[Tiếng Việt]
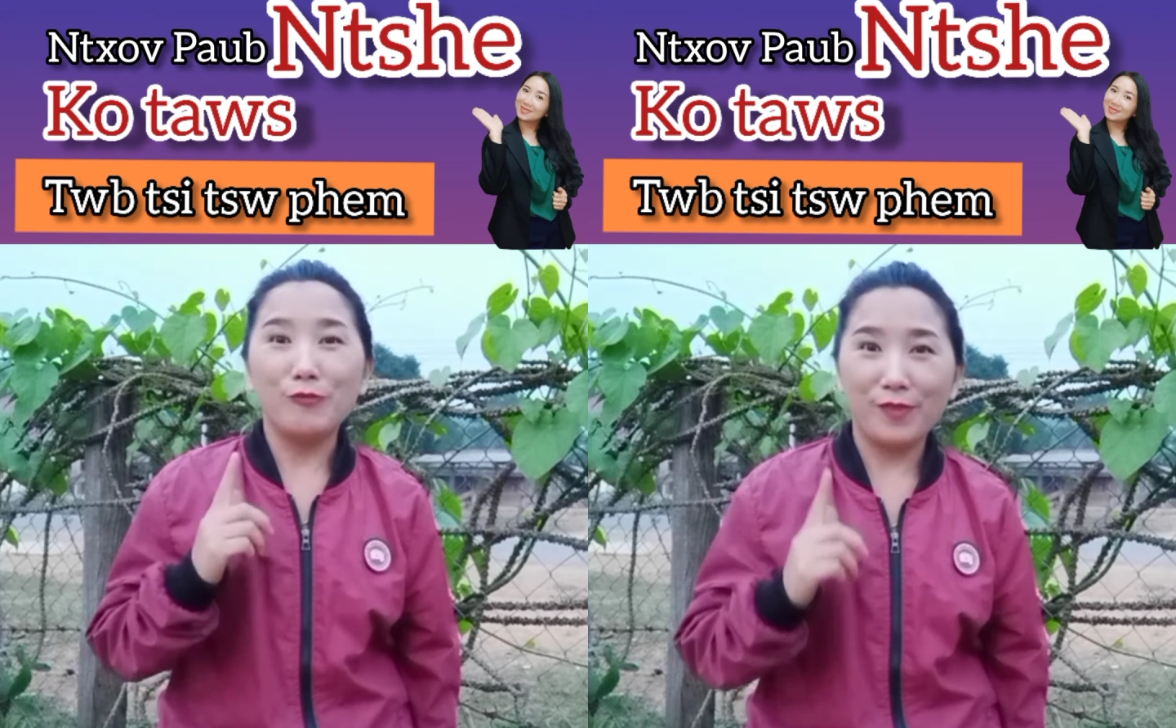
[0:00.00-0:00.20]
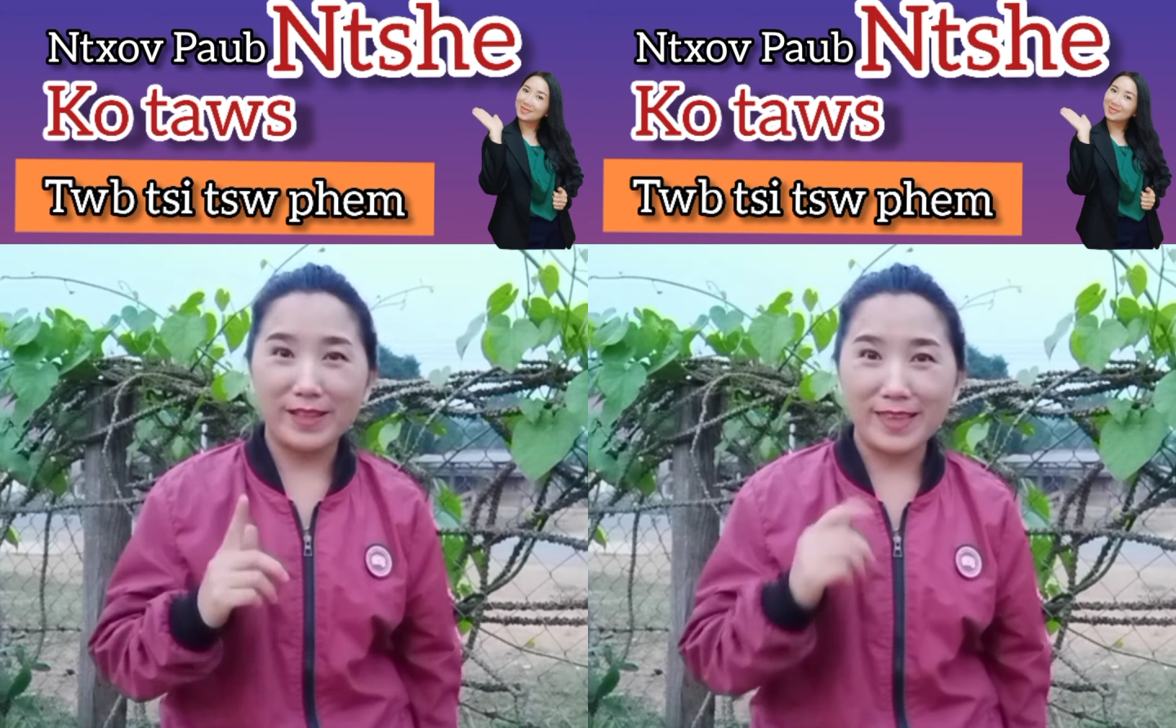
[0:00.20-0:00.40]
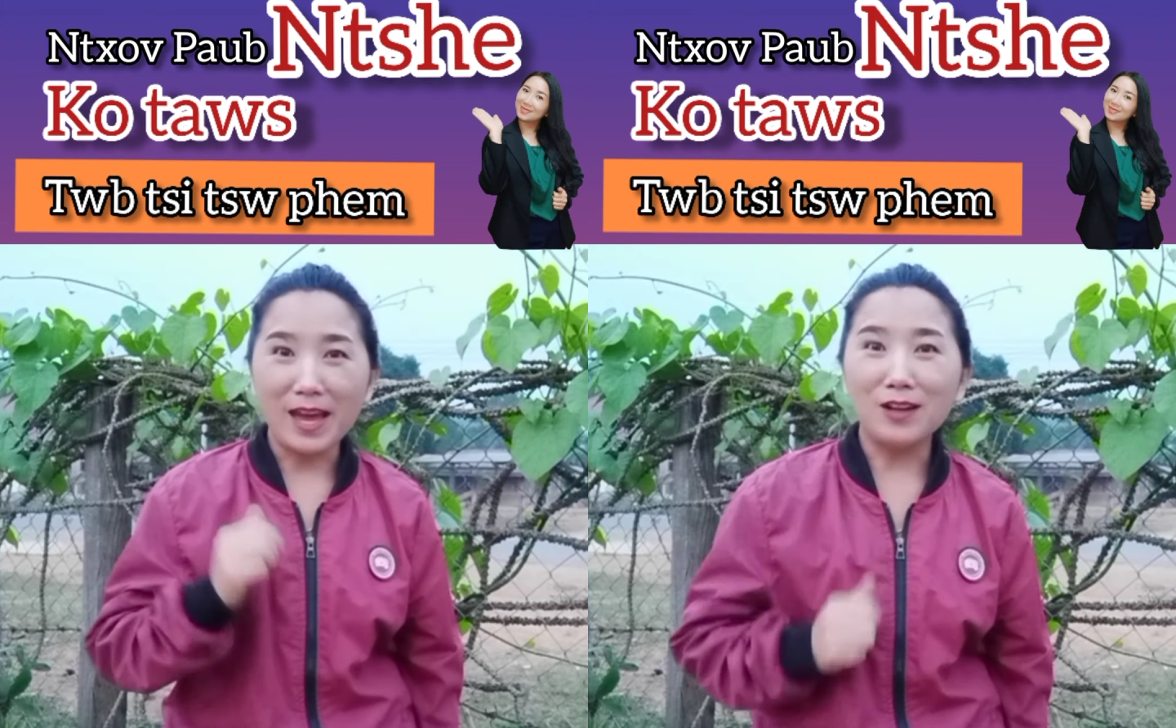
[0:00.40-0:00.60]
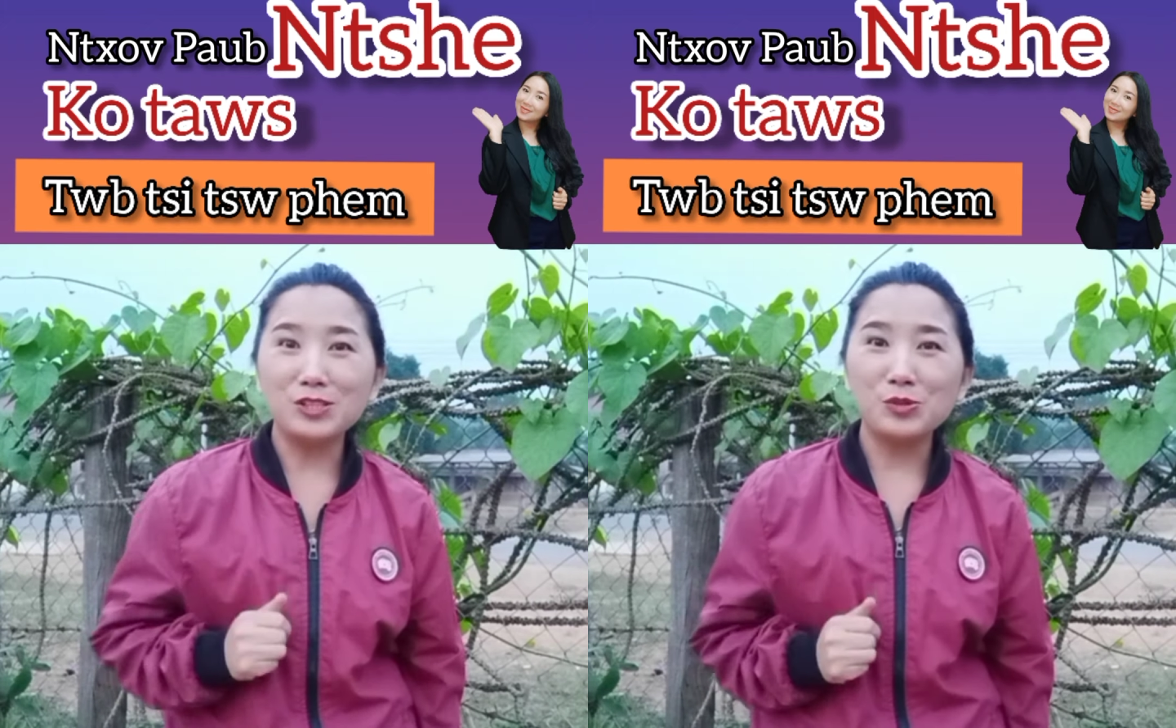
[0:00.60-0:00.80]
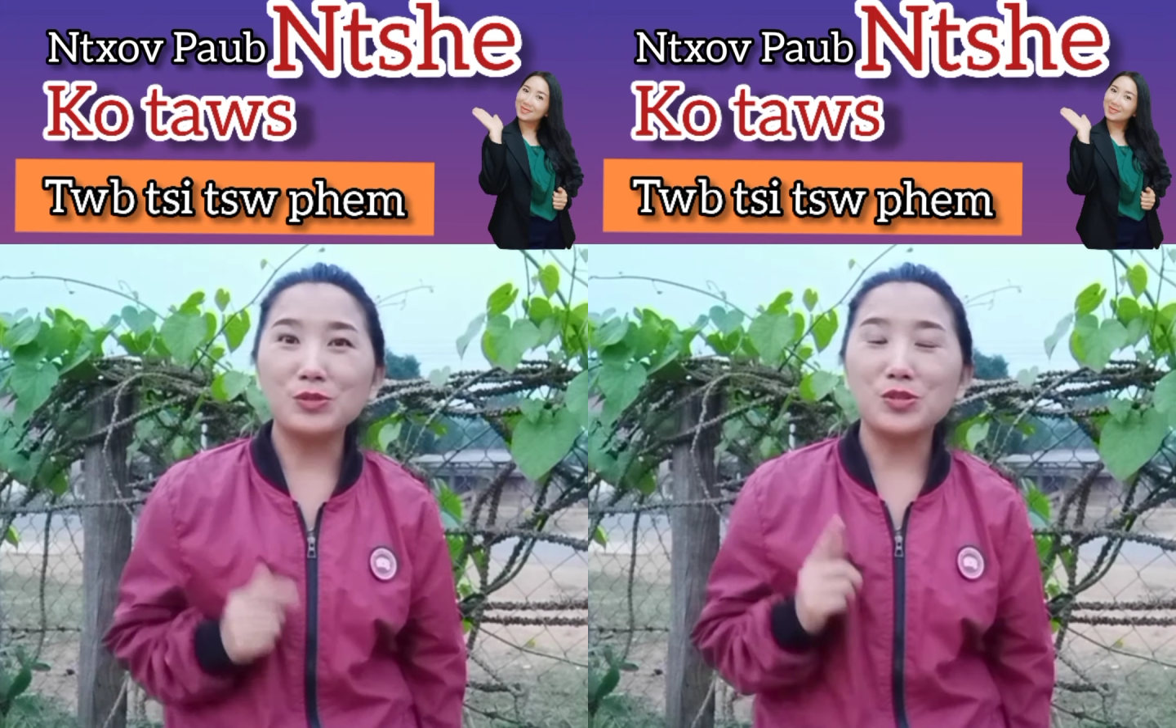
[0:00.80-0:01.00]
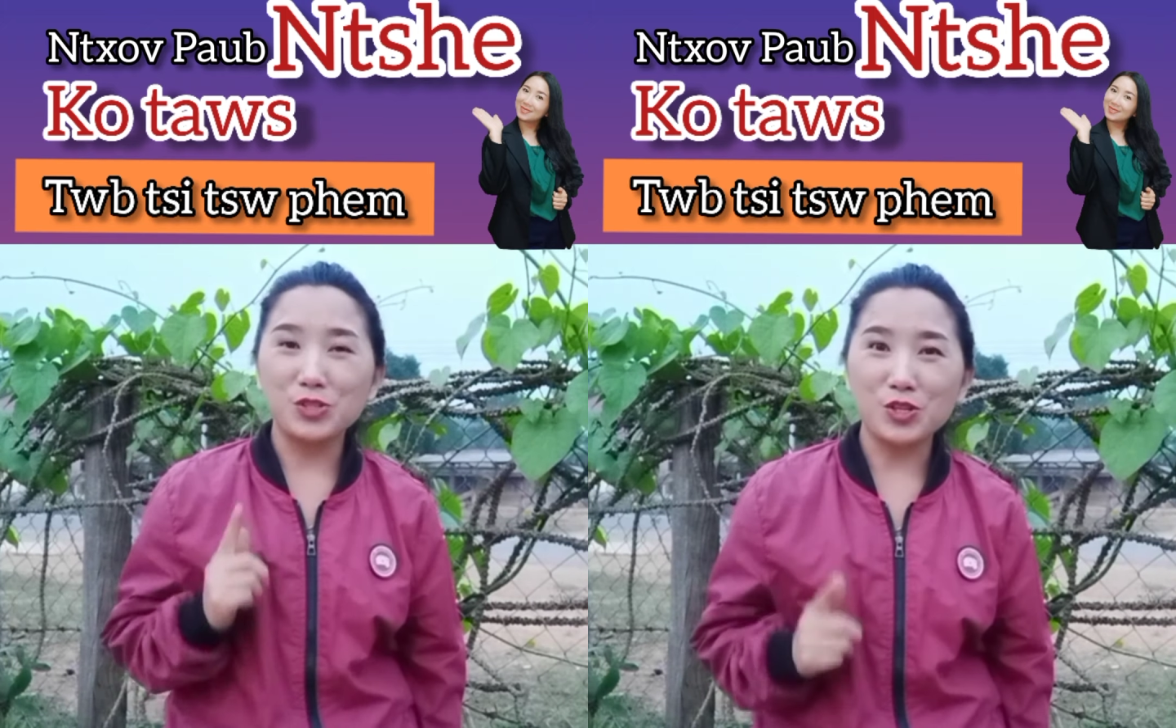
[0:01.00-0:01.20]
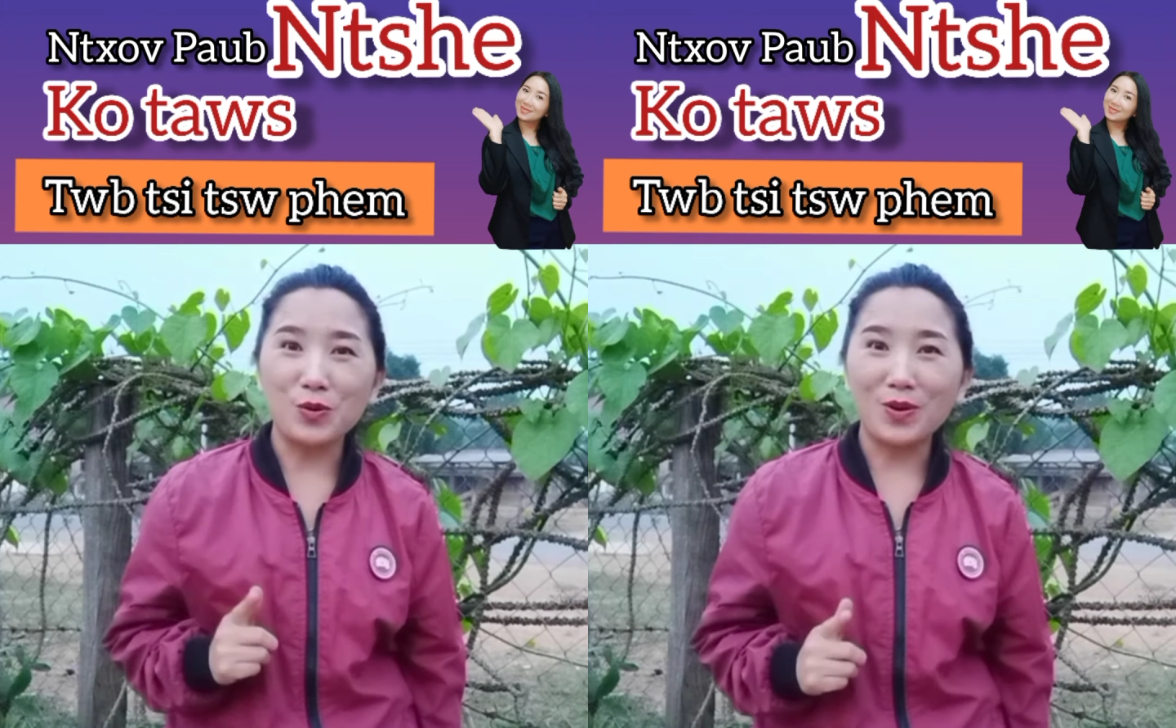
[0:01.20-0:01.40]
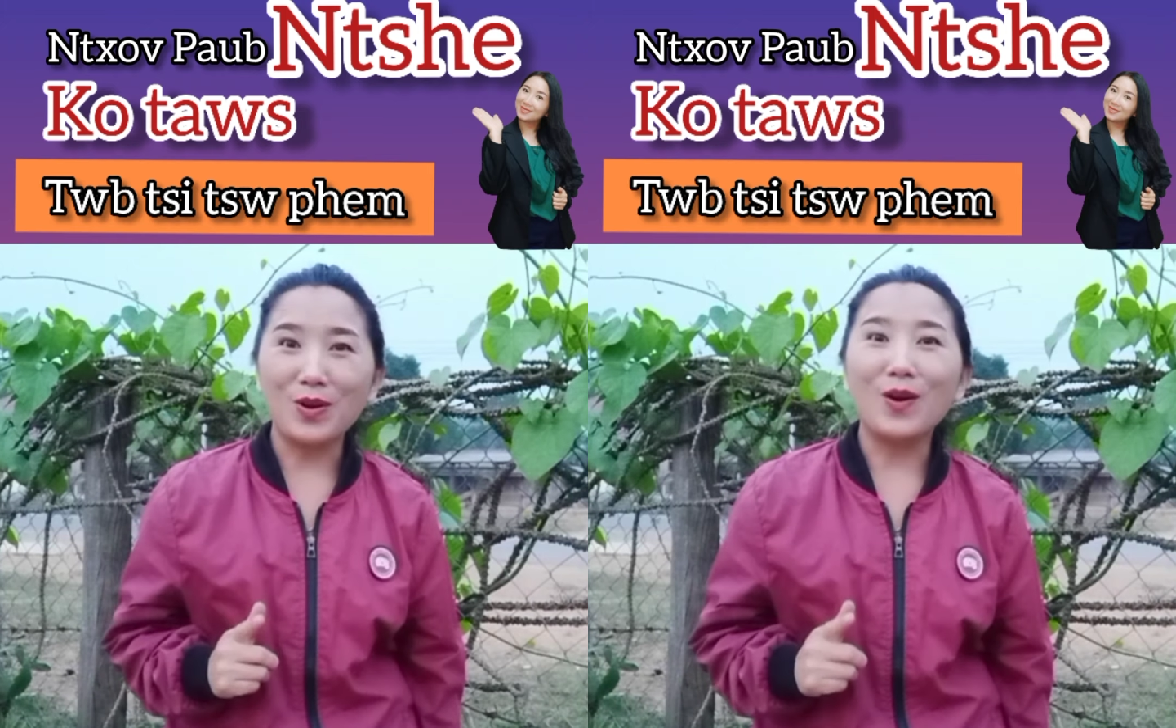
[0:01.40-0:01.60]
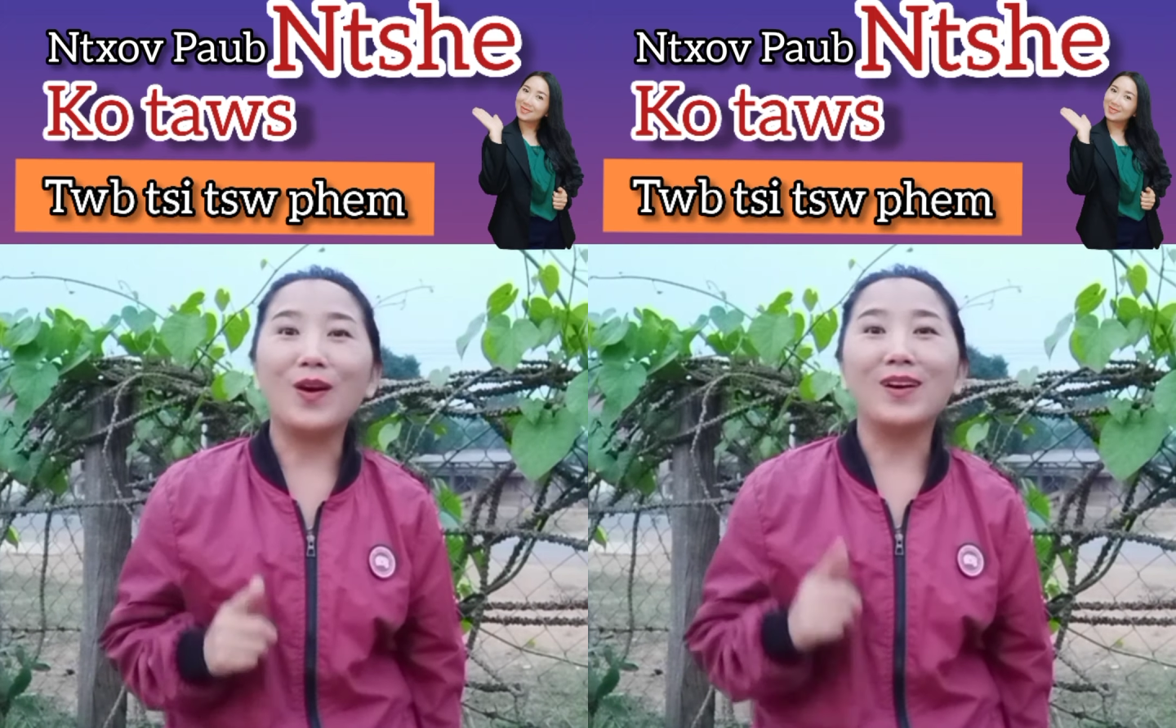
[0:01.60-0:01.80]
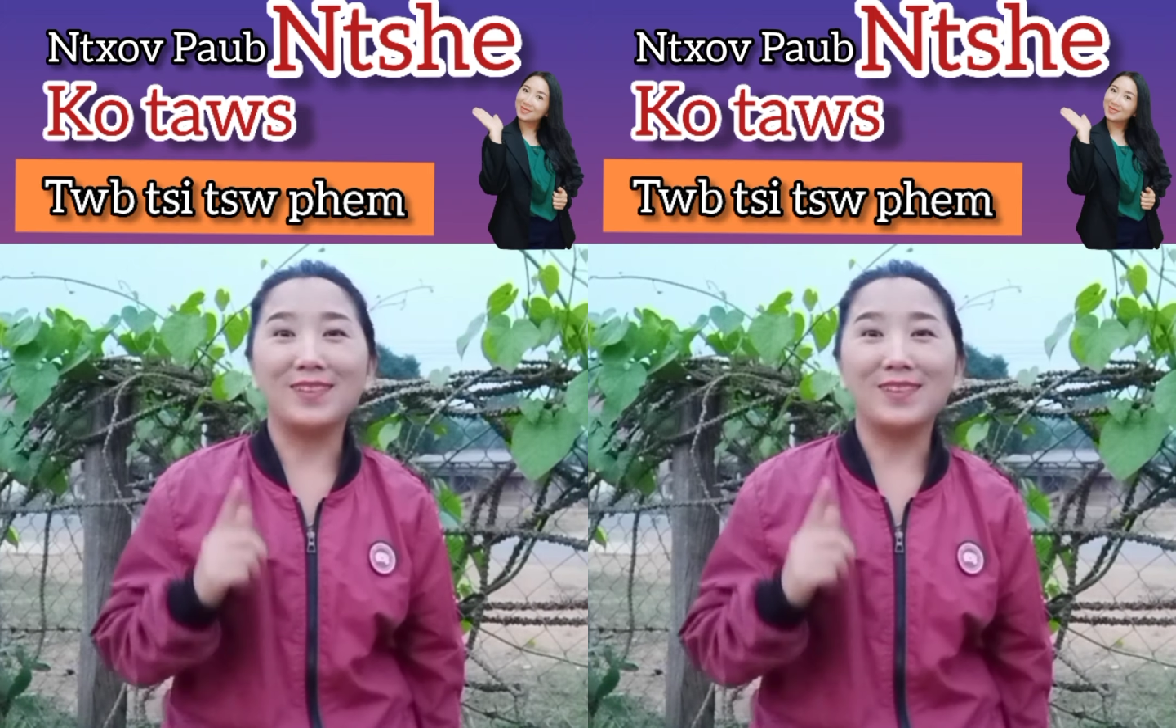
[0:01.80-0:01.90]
vì tê họ chua rồi rong nọ